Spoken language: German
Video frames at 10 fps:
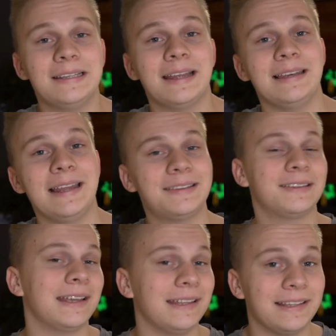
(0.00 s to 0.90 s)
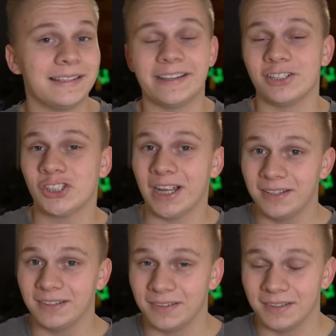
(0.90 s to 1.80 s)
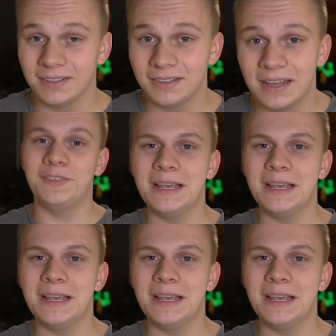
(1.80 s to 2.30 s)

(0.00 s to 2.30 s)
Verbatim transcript: die denn letztendlich entstanden sind.